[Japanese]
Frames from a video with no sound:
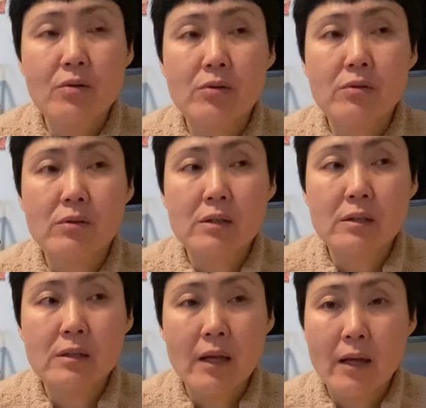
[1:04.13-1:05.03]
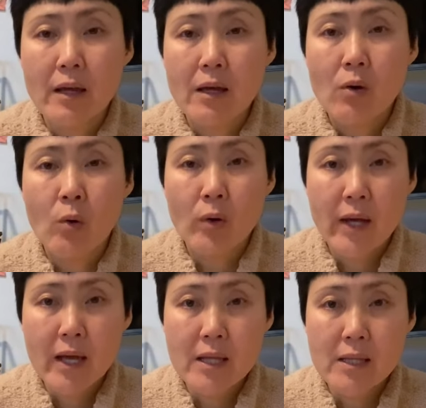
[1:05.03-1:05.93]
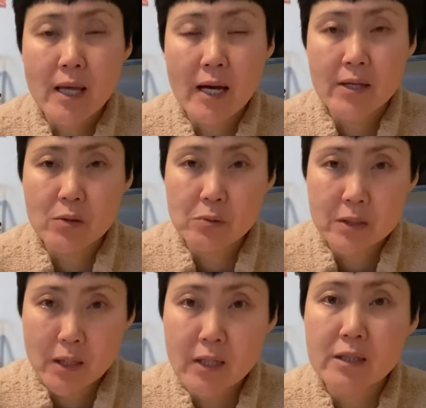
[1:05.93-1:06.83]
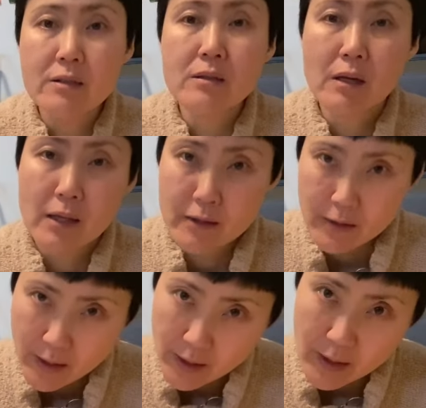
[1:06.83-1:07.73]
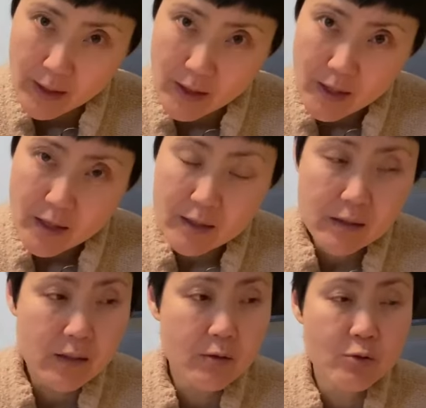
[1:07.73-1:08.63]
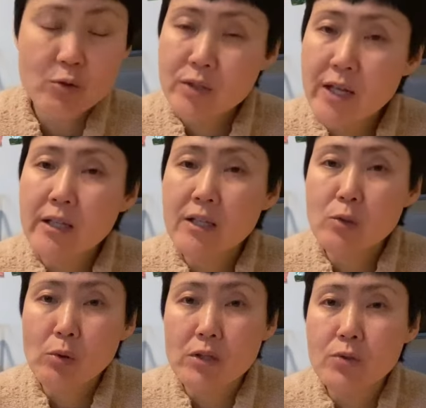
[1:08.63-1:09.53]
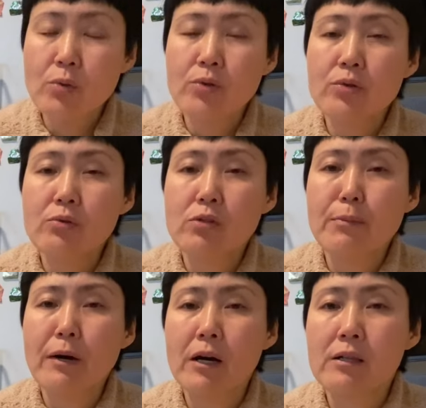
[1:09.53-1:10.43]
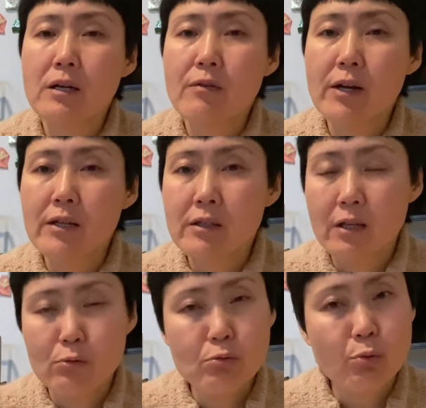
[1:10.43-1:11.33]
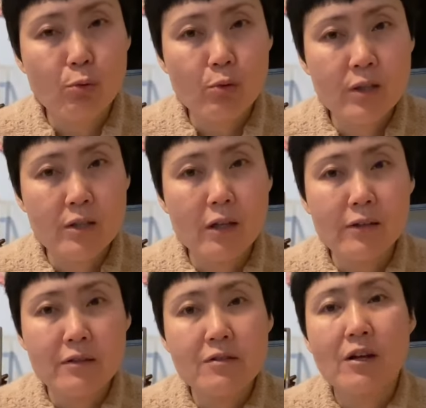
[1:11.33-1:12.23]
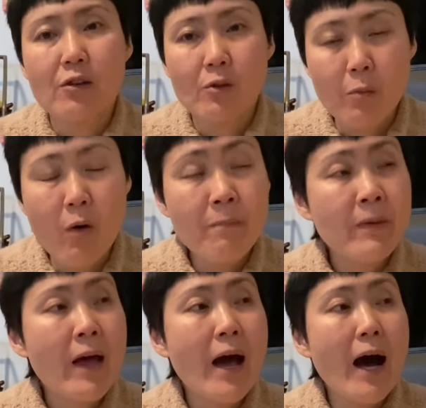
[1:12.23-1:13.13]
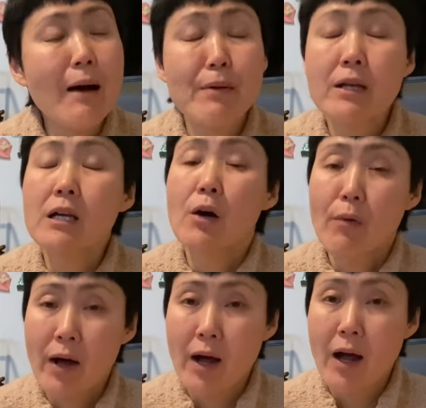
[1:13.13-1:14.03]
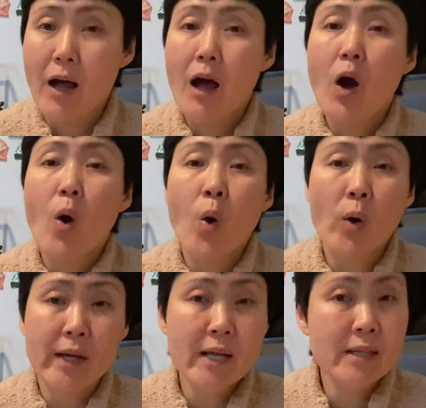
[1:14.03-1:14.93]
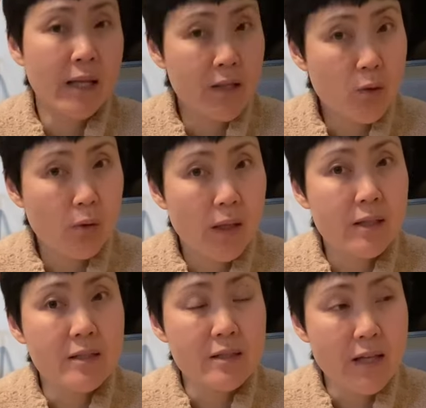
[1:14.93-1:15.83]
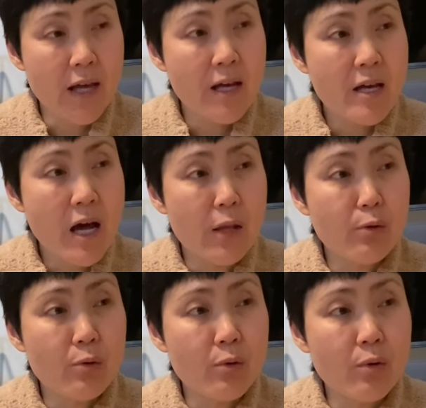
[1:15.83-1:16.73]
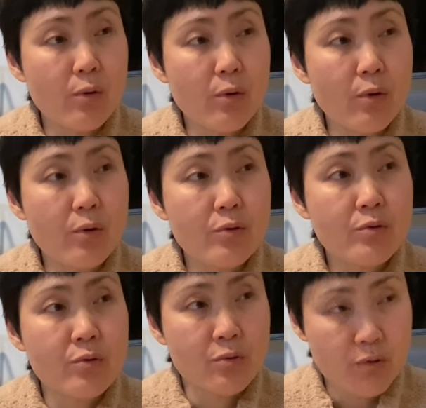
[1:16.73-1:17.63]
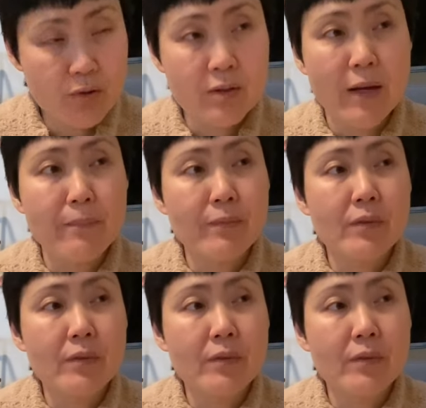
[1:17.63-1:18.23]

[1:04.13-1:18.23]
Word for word: 用って保険対応じゃないんですかね。だからあの助成金とかそういうので賄われていると聞いたんですけれども、アメリカは保険適用なんですね。あの、出産